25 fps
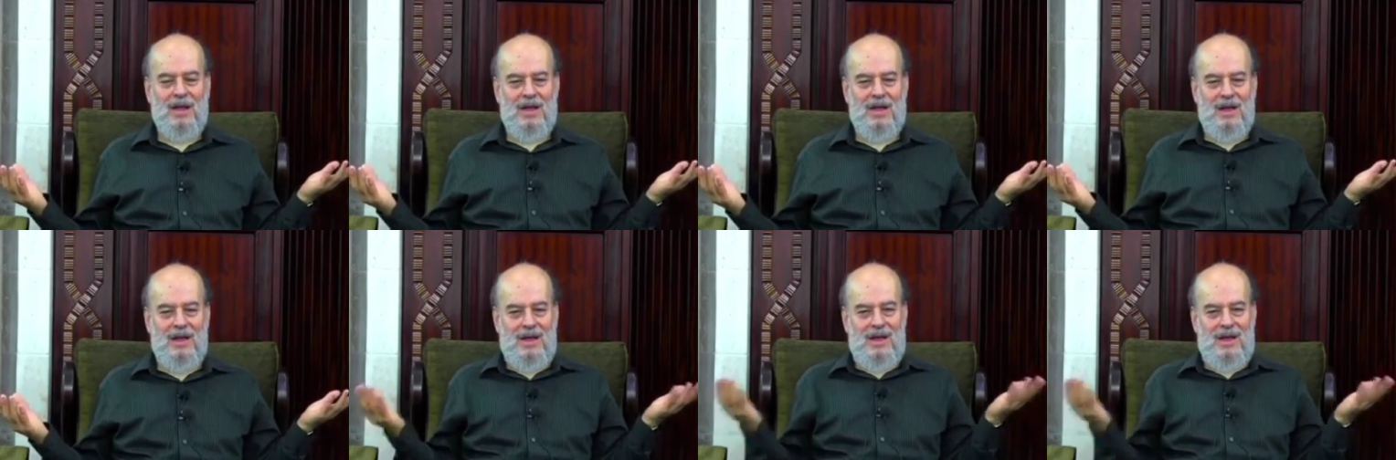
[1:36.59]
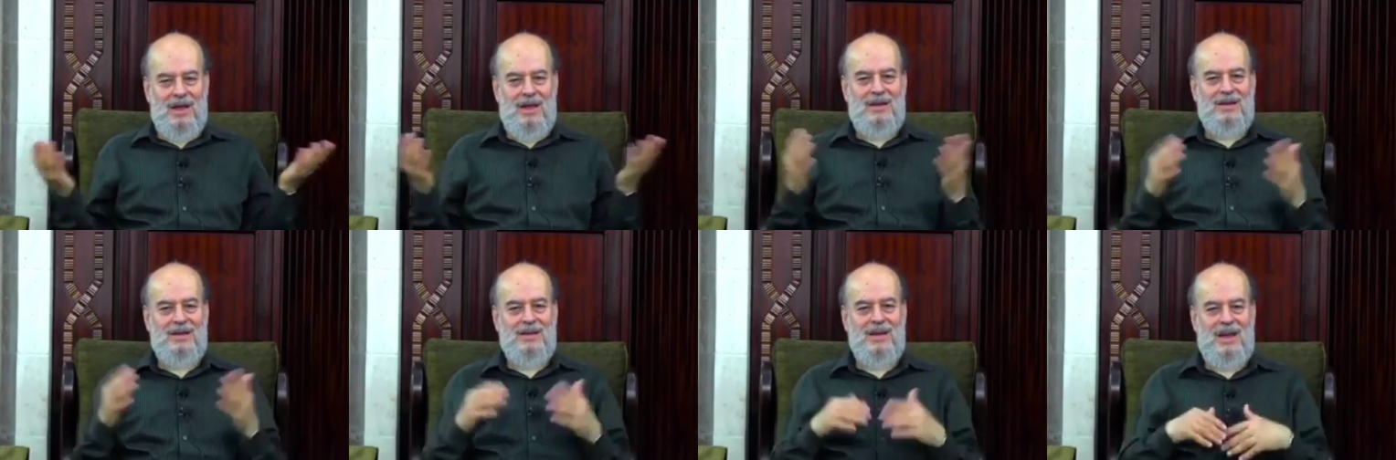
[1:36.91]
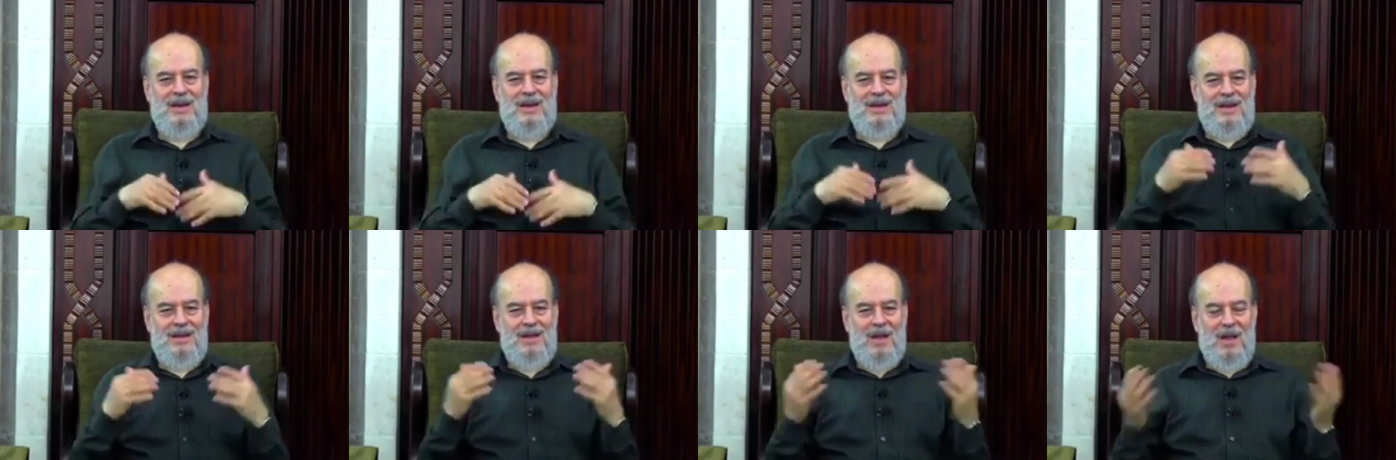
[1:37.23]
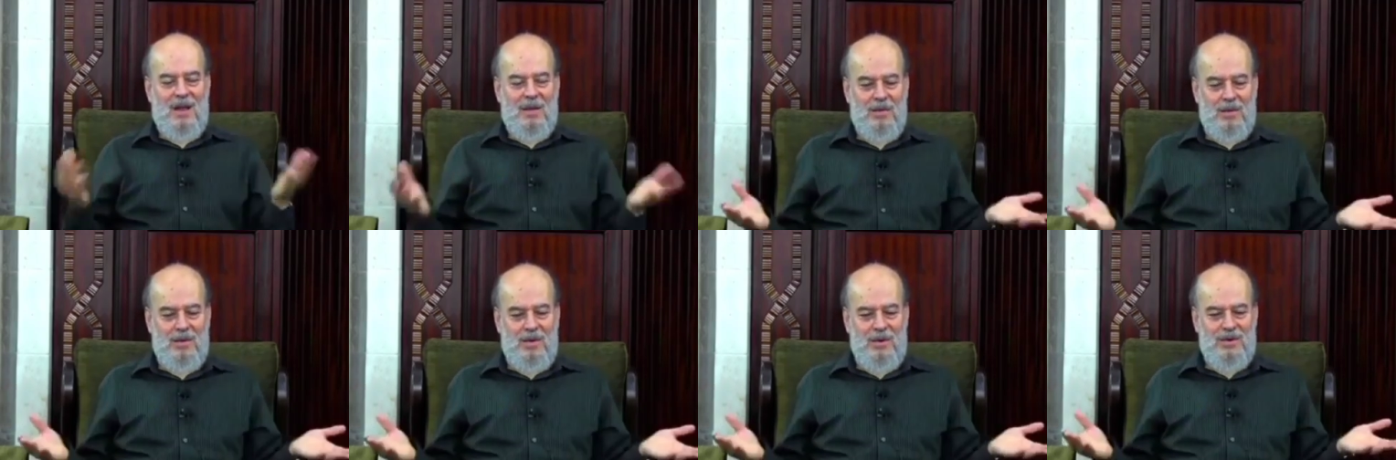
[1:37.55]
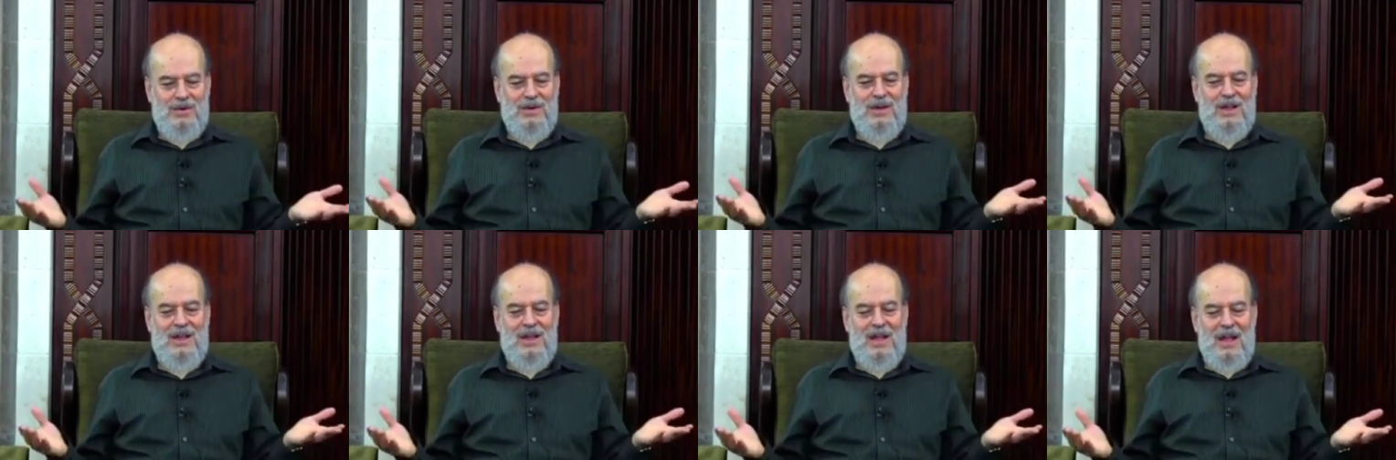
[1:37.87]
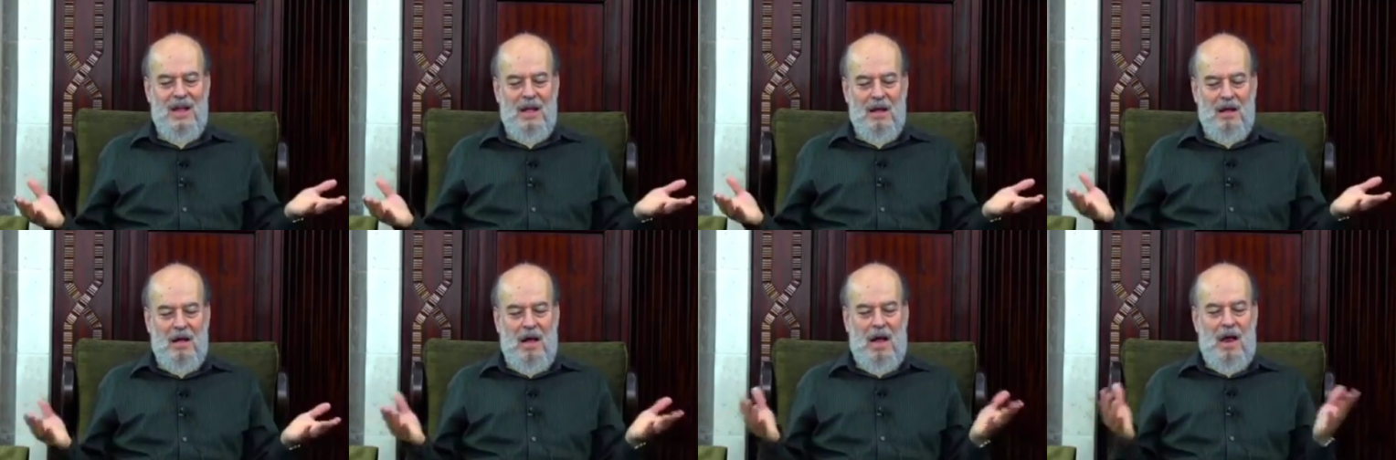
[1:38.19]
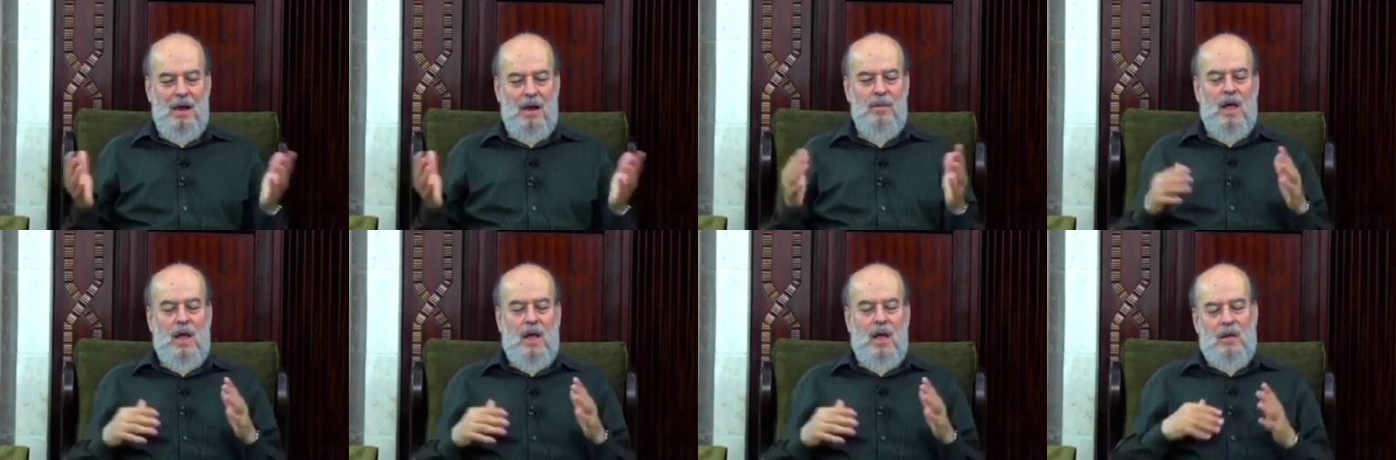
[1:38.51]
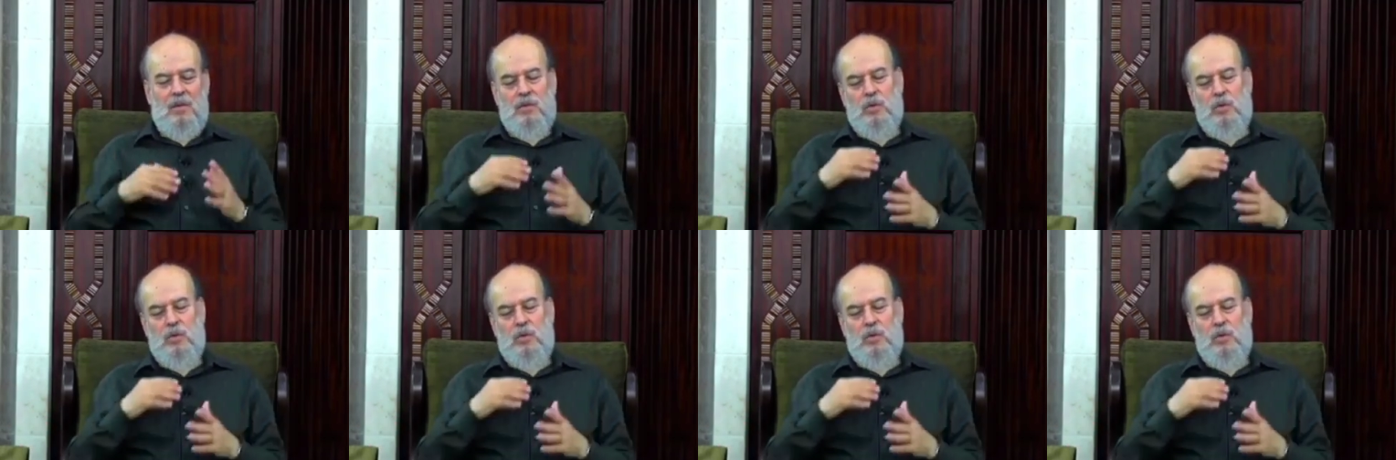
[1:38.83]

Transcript: ايش يعني مرسي قال